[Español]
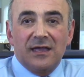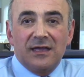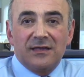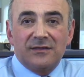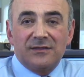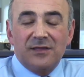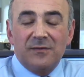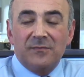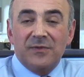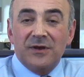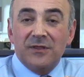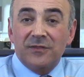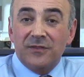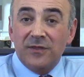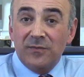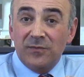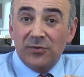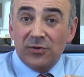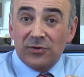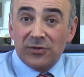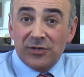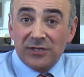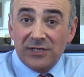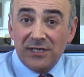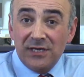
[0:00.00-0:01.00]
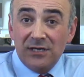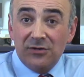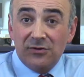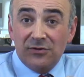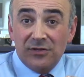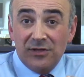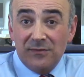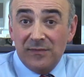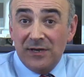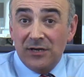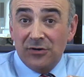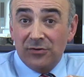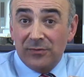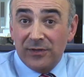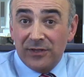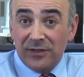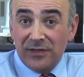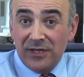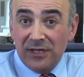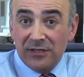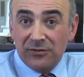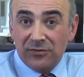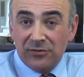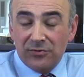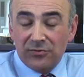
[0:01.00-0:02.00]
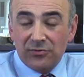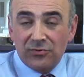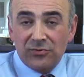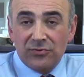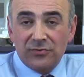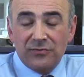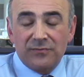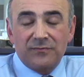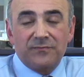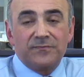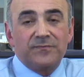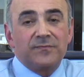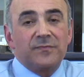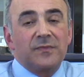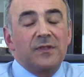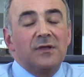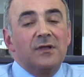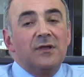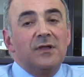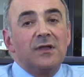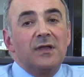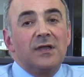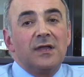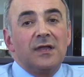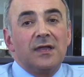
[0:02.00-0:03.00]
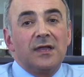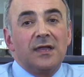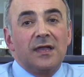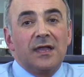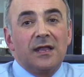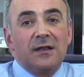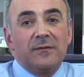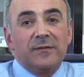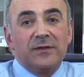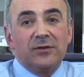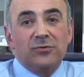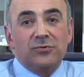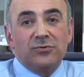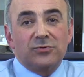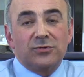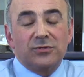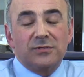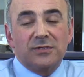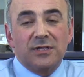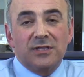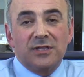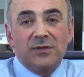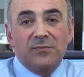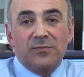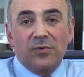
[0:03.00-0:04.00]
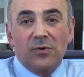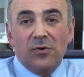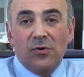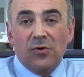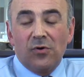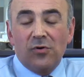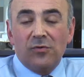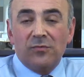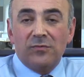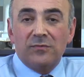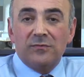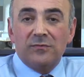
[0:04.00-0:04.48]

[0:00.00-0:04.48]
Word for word: es de principios de siglo, de 1900. El virus de tipo O